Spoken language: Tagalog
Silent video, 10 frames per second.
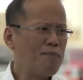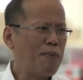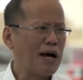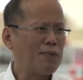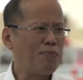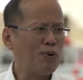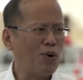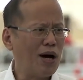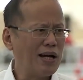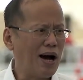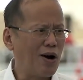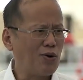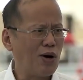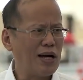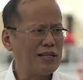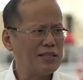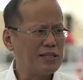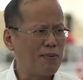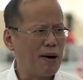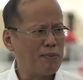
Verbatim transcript: para punuan ang kakulungan sa mga